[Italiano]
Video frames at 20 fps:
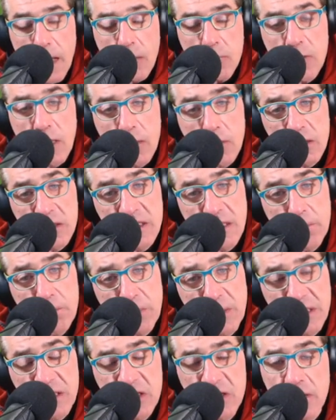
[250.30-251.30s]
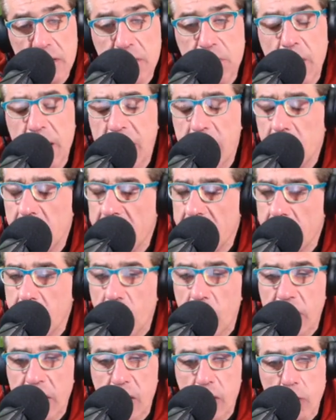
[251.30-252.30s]
una cosa impressionante ma io
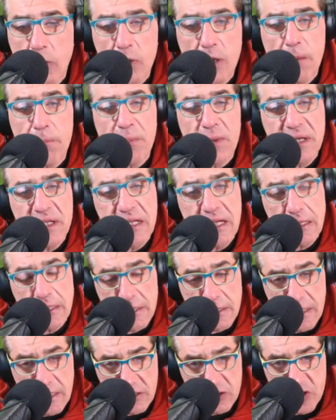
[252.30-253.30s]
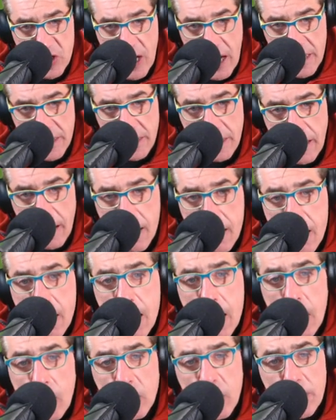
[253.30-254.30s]
dico io con una partita del genere
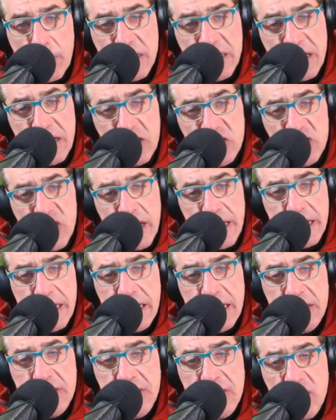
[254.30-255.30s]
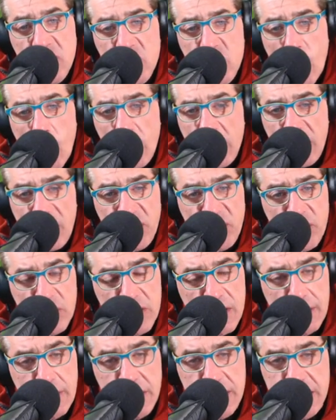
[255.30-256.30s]
una partita di genere che ti giochi
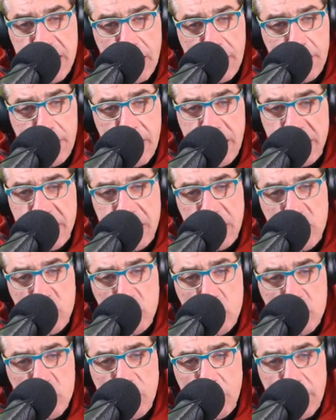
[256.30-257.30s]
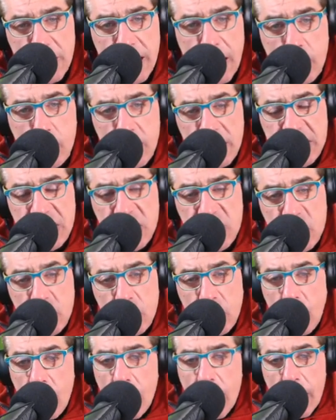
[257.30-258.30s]
fondamentalmente tutto, perché questi
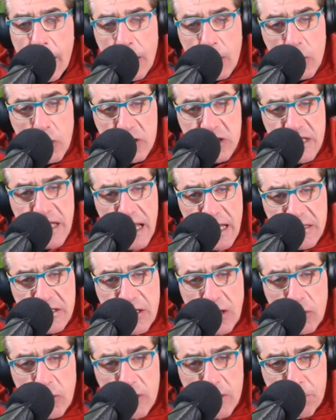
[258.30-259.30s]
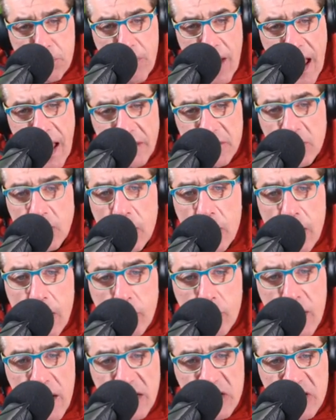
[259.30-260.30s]
sono, l'ho detto e lo ripeto,
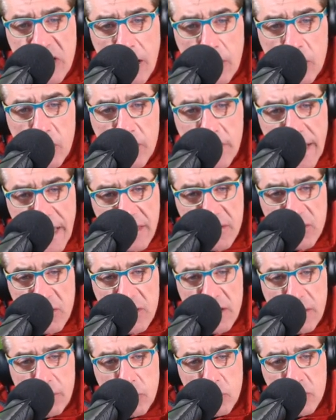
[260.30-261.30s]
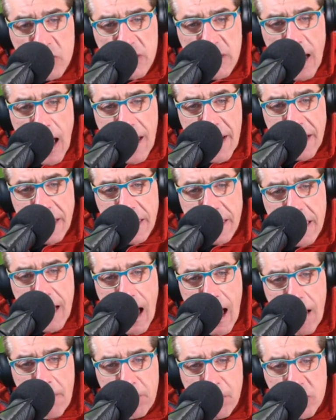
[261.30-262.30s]
questo è il momento di buttare in
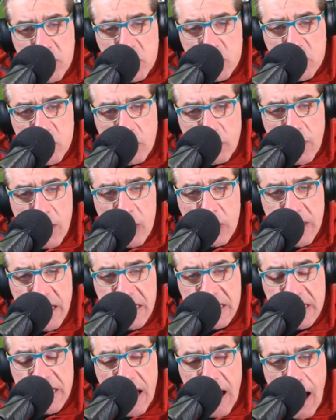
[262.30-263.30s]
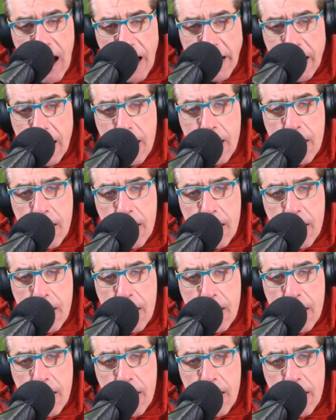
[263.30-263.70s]
campo tutto quello che ti hai,